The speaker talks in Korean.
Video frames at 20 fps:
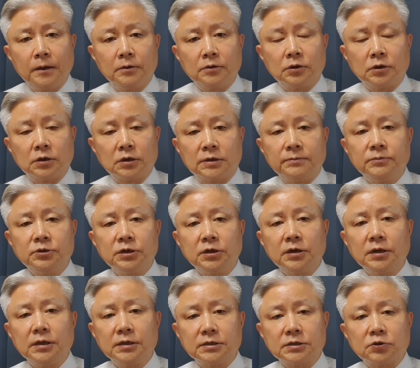어,
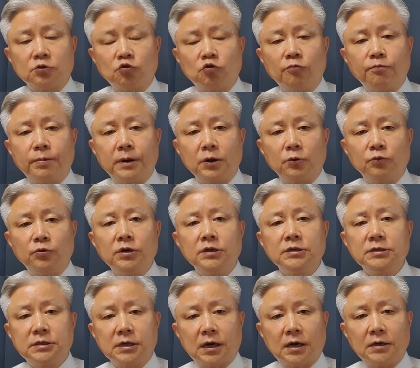김정은에 대해서는
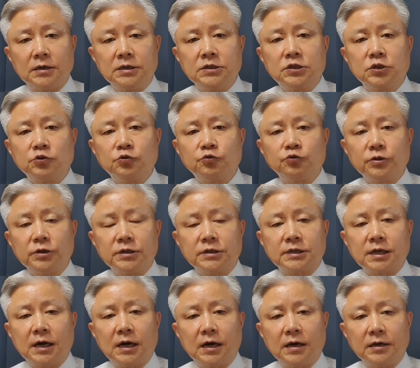국방위원장, 이슬주
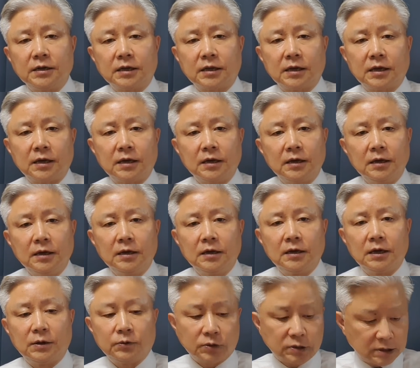여사 이렇게
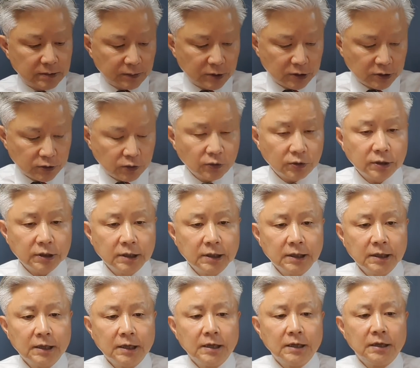하고 있으면서도
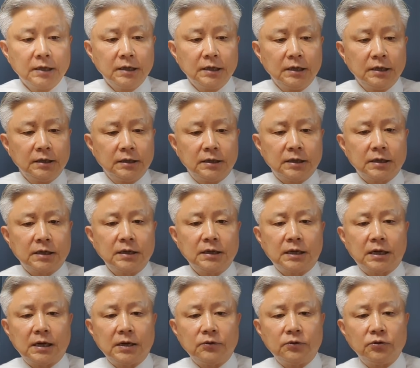
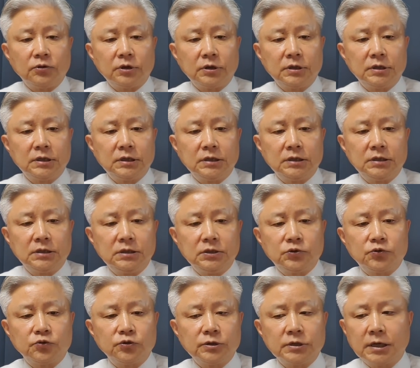특히나 오늘 이
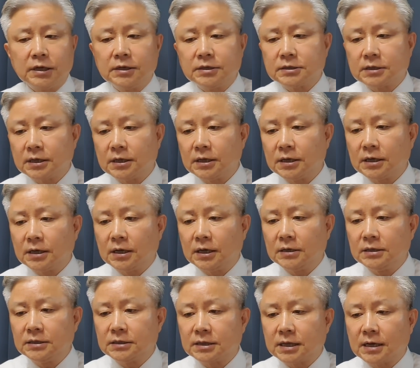이순자 여사가
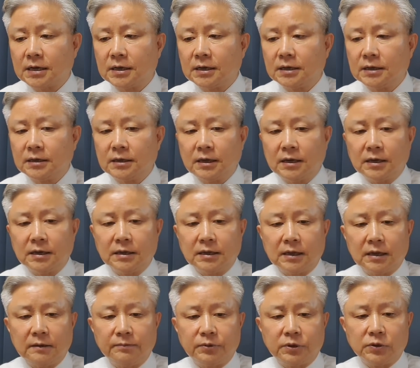이
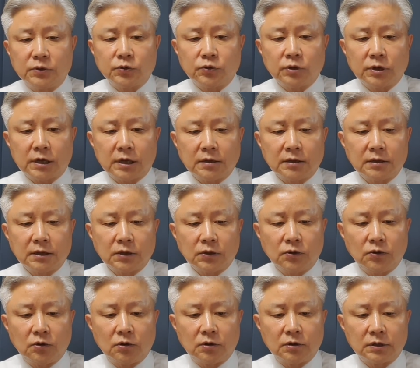상가에 빈소를
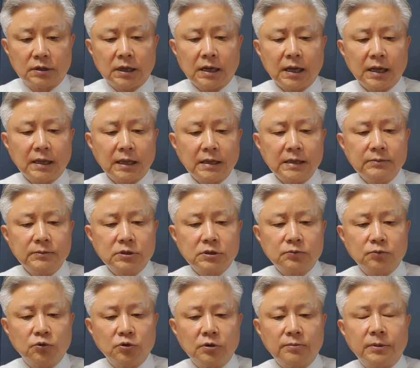갔는데도 따라다니면서
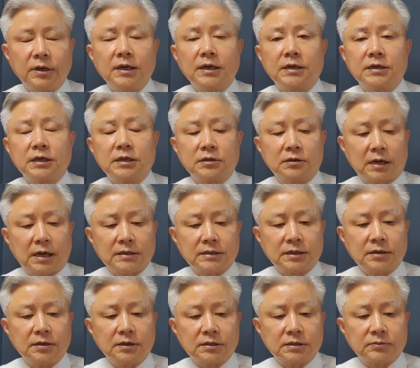묻는 말에 기자들은
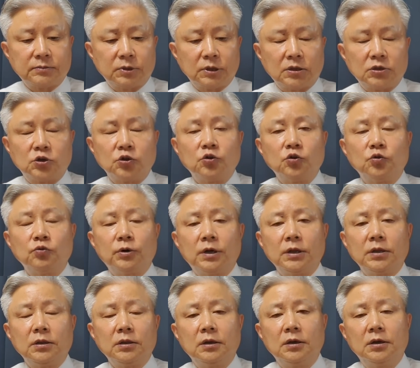항상 그렇습니다.
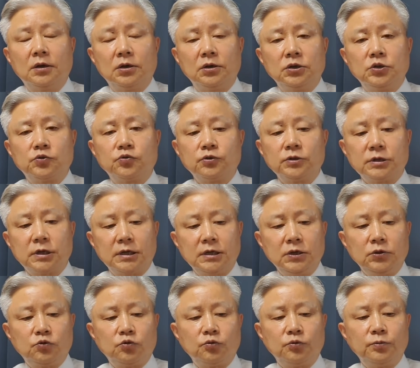전두환, 이순자
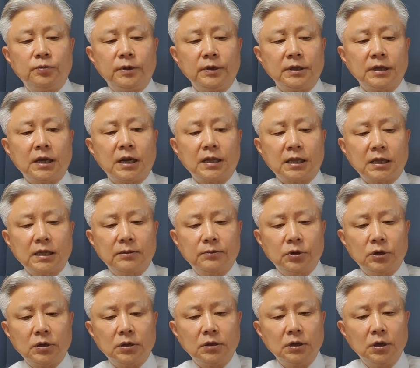이 두 분만
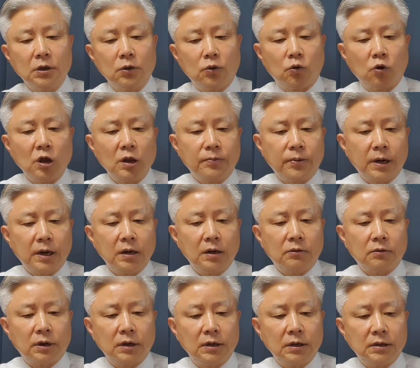따라다니면 5.18
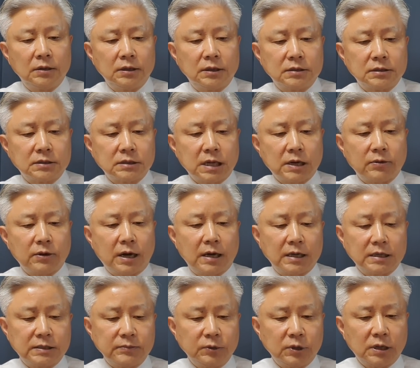관련돼서 사과 안
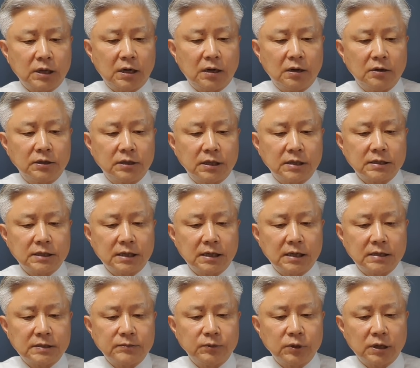하십니까? 어떻게
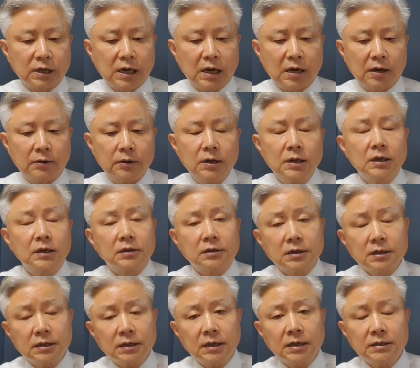생각하십니까?
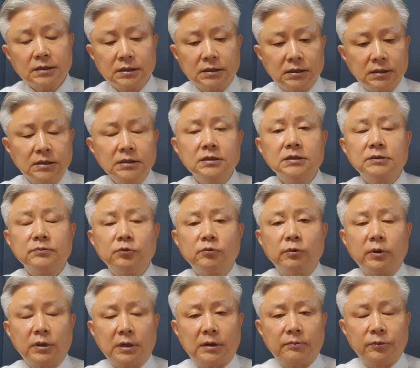끝까지 이런
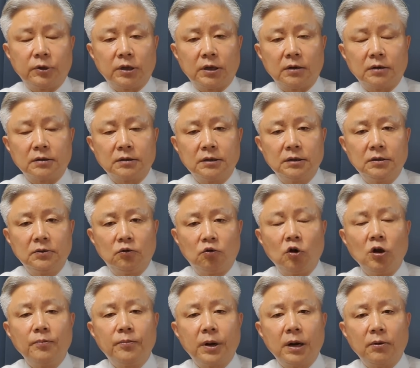질문만 합니다.
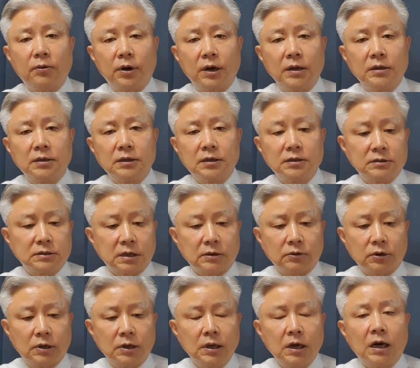5.18 관련된
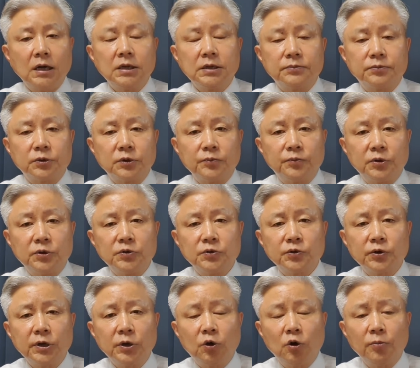사과, 아니
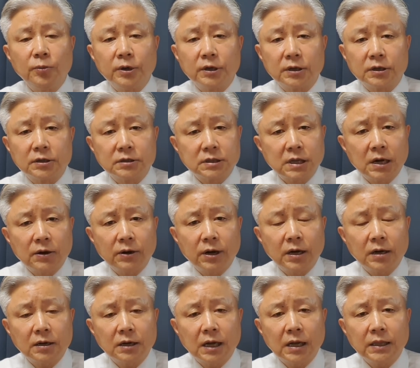빈소에 오면 은그
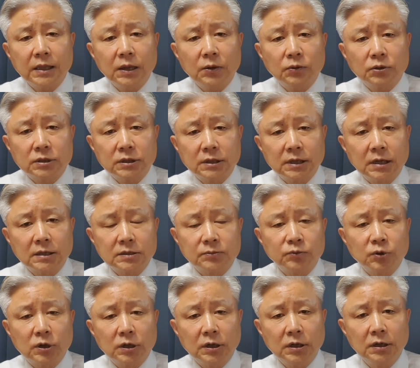사과를 한다고
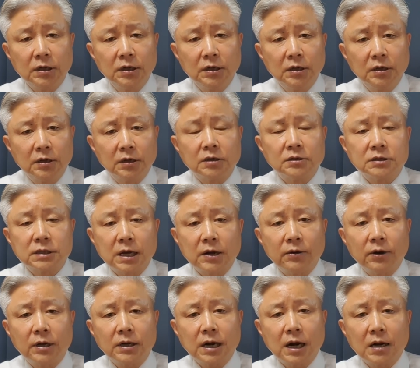생각하십니까? 그
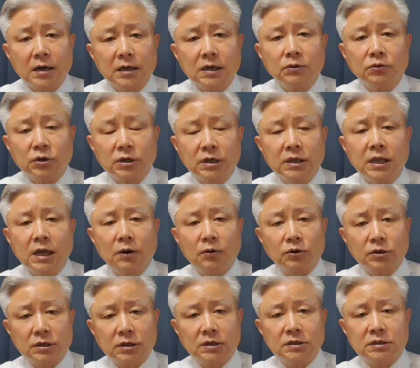사과를 할 거라고 기대하고
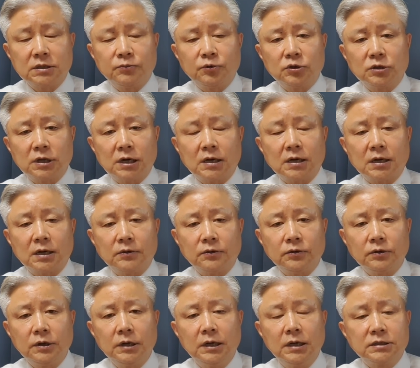저런 질문을
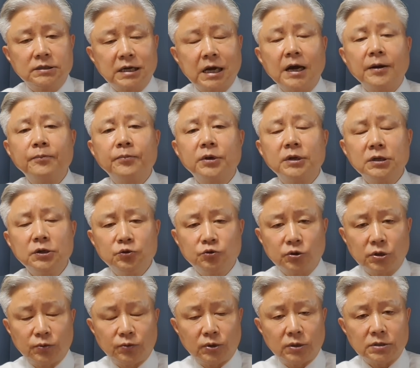할까요? 창피를
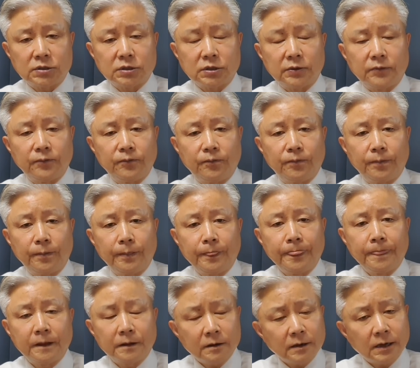주기 위해서.
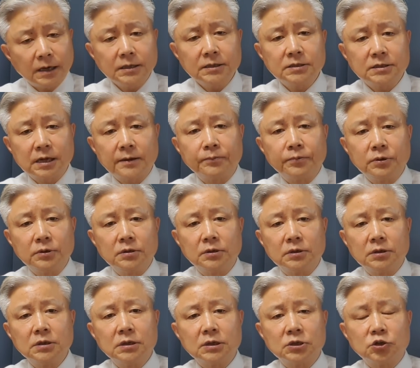끝까지 창피를
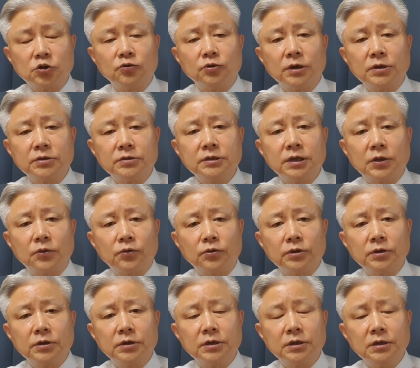그러니까 전두환 전
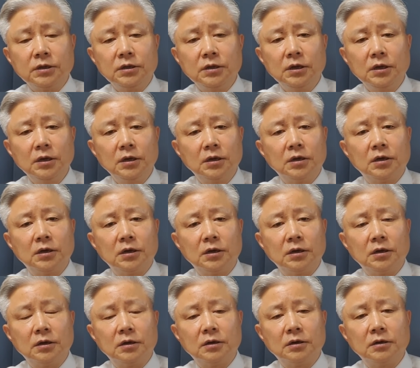대통령이
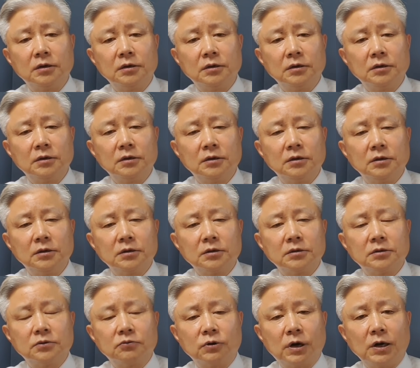에,
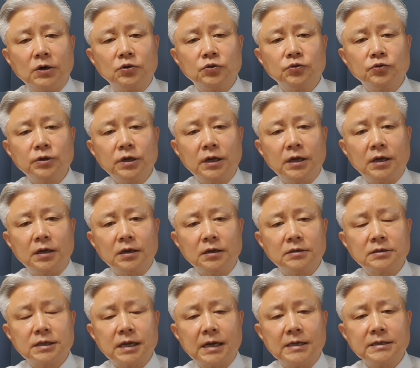그 광주에
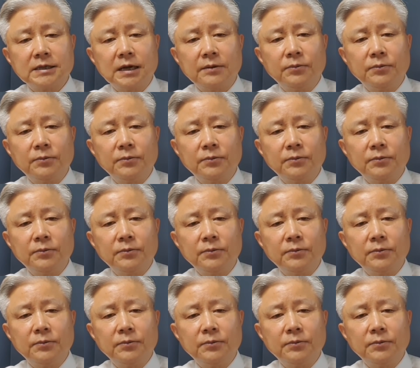사자